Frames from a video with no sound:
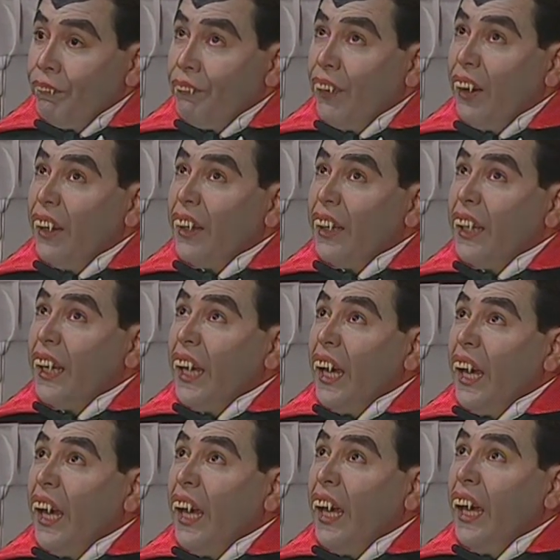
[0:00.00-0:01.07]

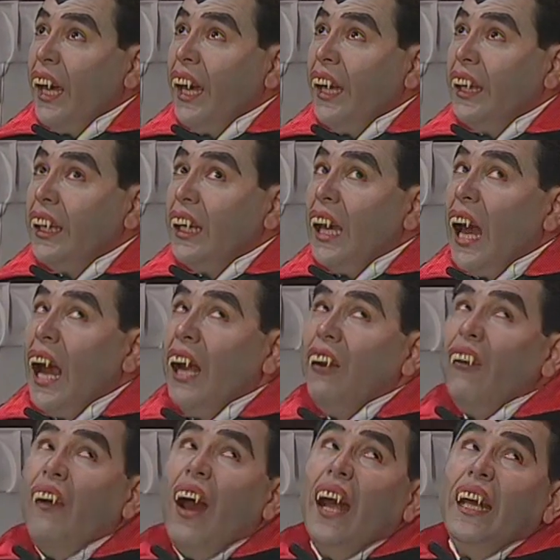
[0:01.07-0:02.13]
Porque ya
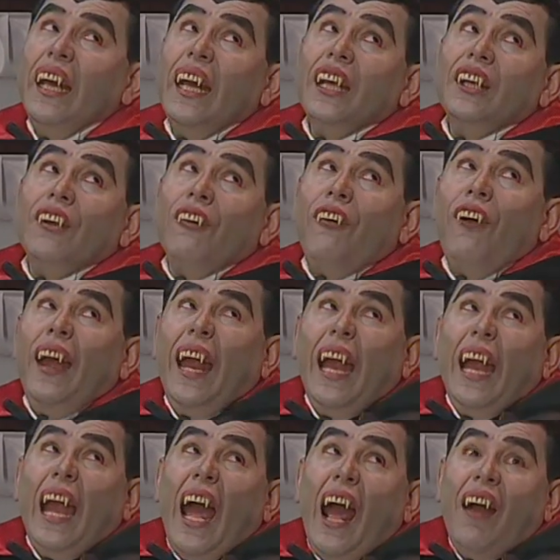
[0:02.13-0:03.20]
no hay
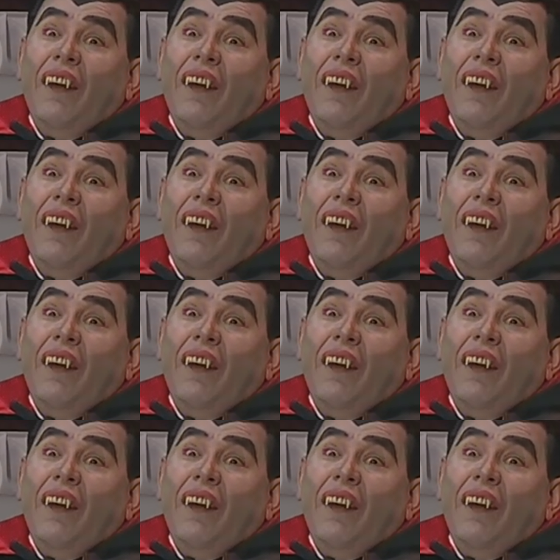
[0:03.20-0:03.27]
escuela.